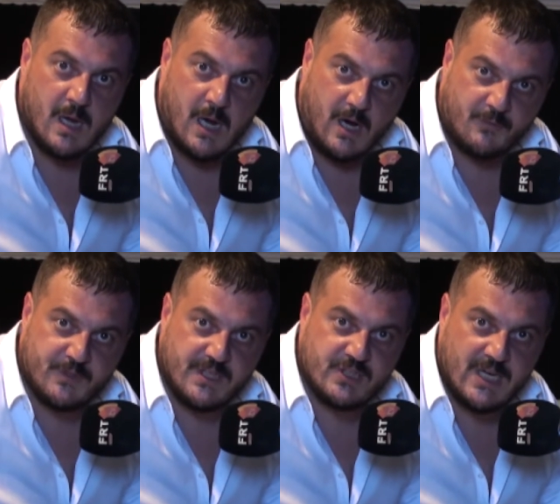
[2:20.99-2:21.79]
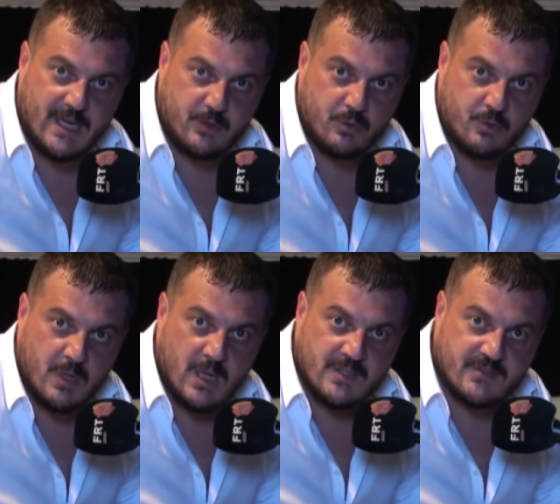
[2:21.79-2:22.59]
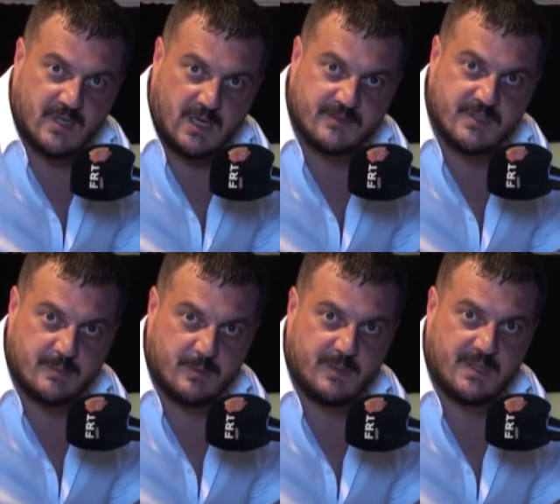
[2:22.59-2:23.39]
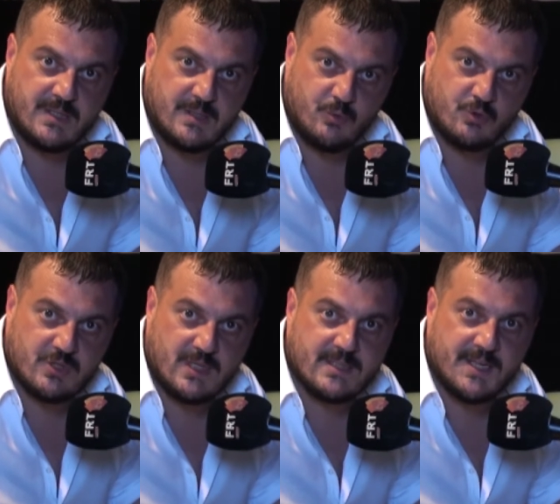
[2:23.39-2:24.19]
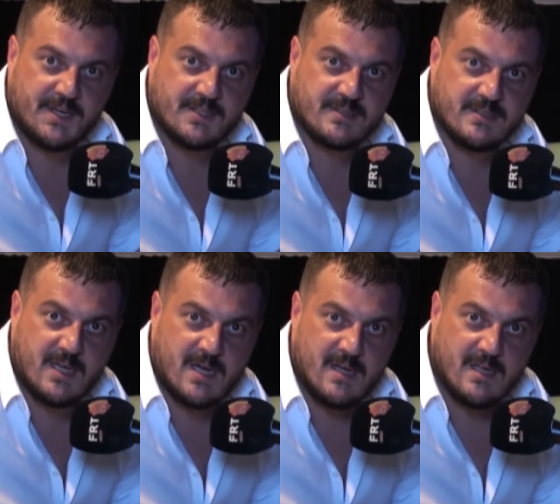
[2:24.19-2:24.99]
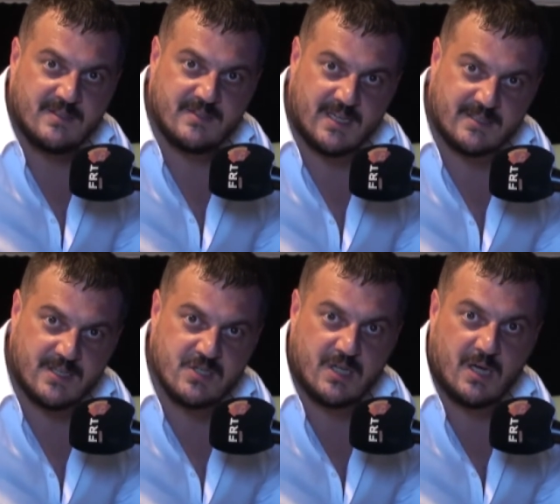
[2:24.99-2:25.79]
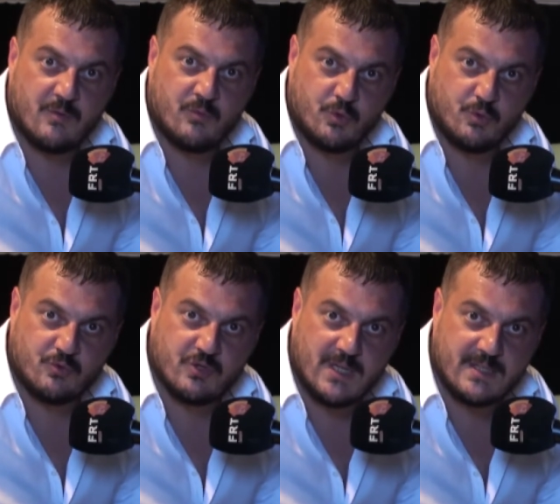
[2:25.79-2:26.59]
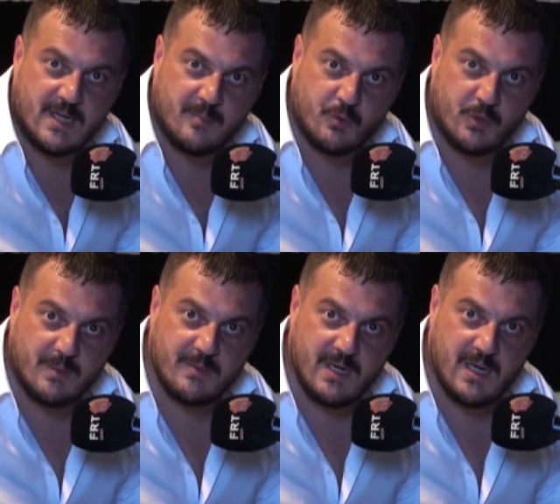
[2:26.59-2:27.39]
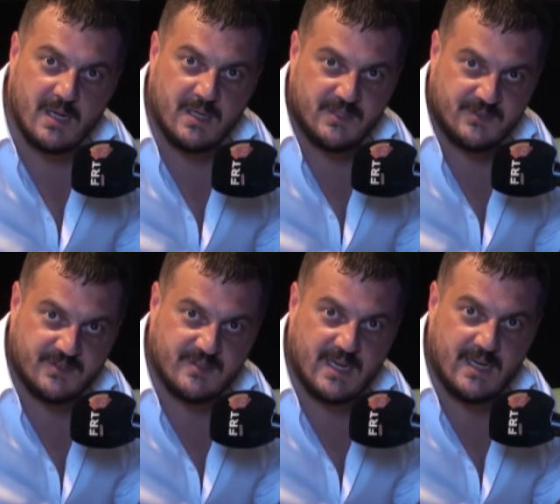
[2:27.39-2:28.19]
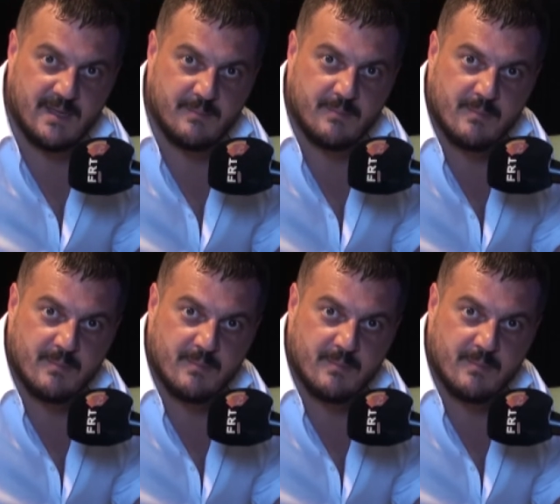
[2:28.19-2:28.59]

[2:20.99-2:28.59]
hafta içi her gün saat 21-23 saatler arasında Sertaç'la Vurgun Saatler programıyla sizlerleyim.